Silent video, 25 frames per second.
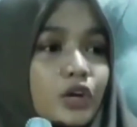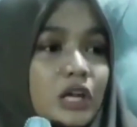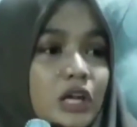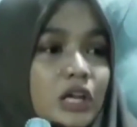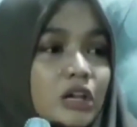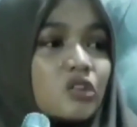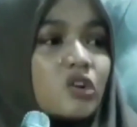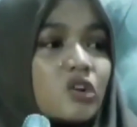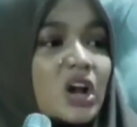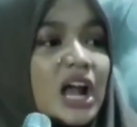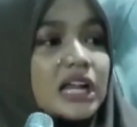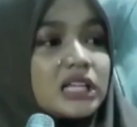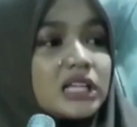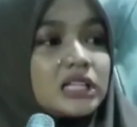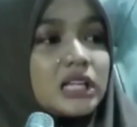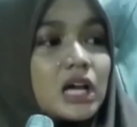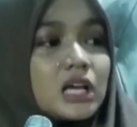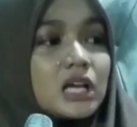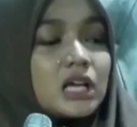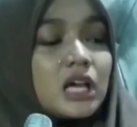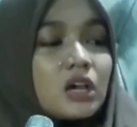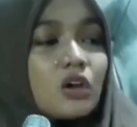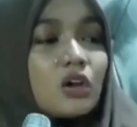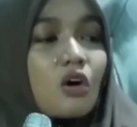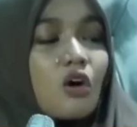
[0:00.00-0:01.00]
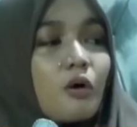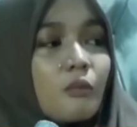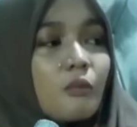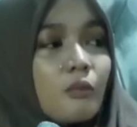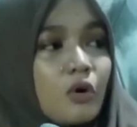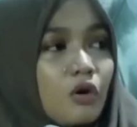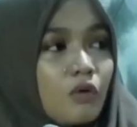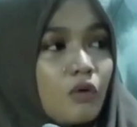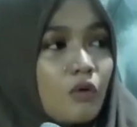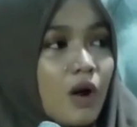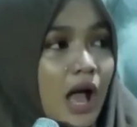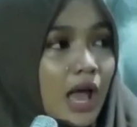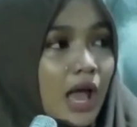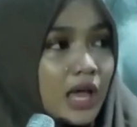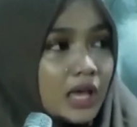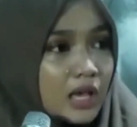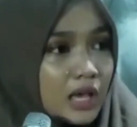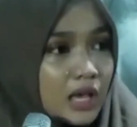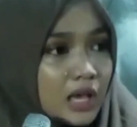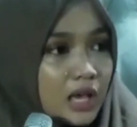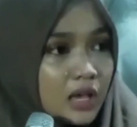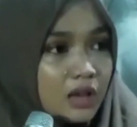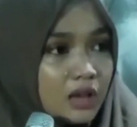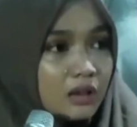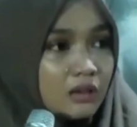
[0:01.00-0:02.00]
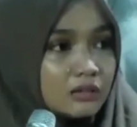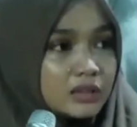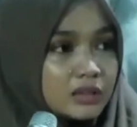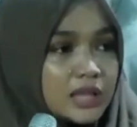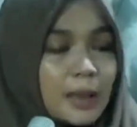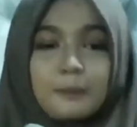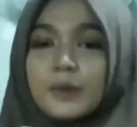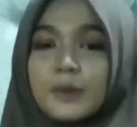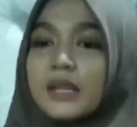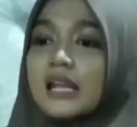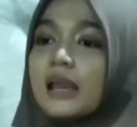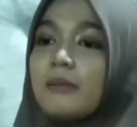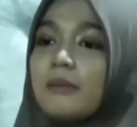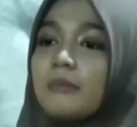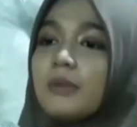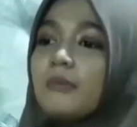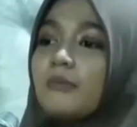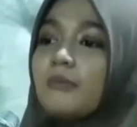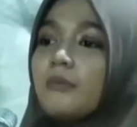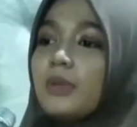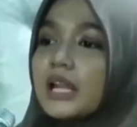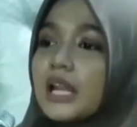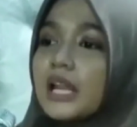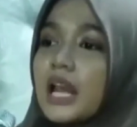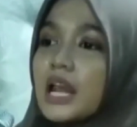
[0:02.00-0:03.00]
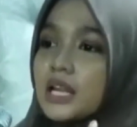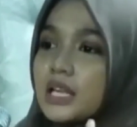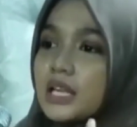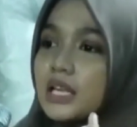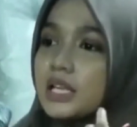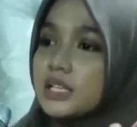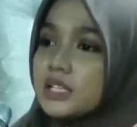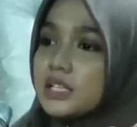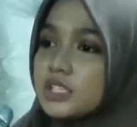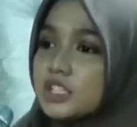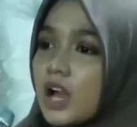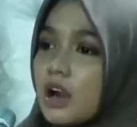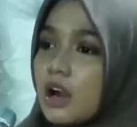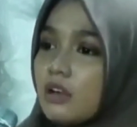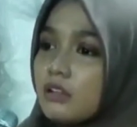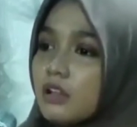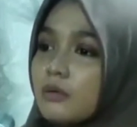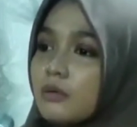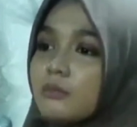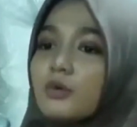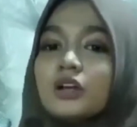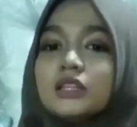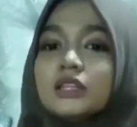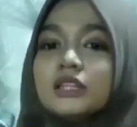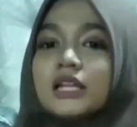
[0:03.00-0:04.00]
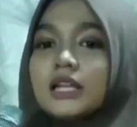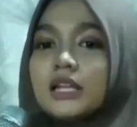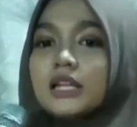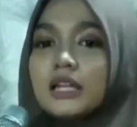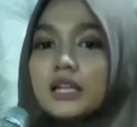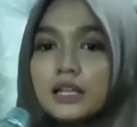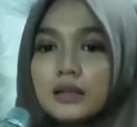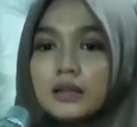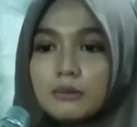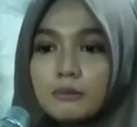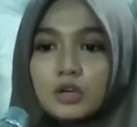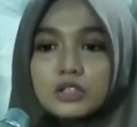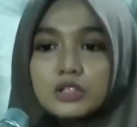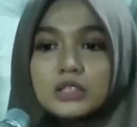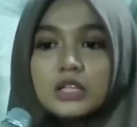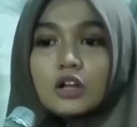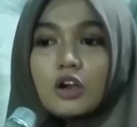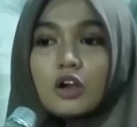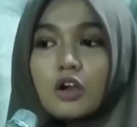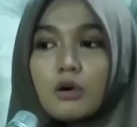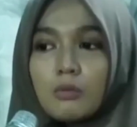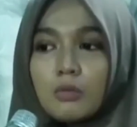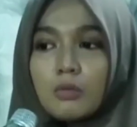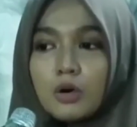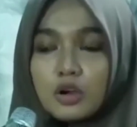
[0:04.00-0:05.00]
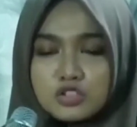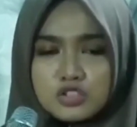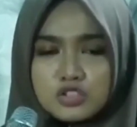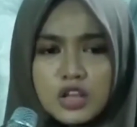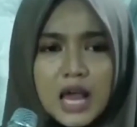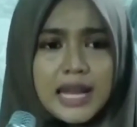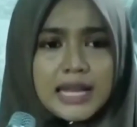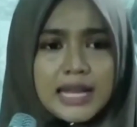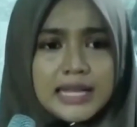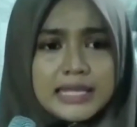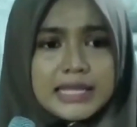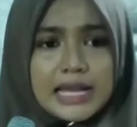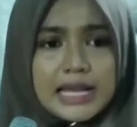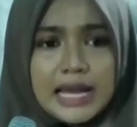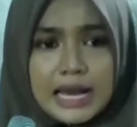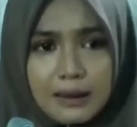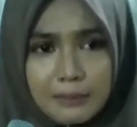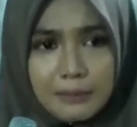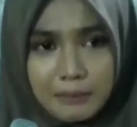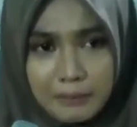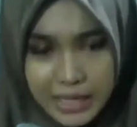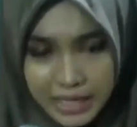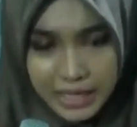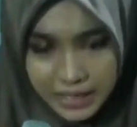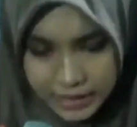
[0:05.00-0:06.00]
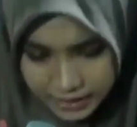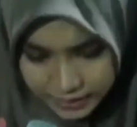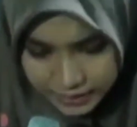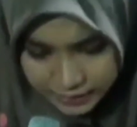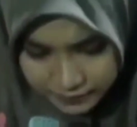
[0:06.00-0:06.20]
niku kadang nggih ngomong wae, tapi nek pimpinane insyaallah mboten mboten ngomong, soalnya nyekel mic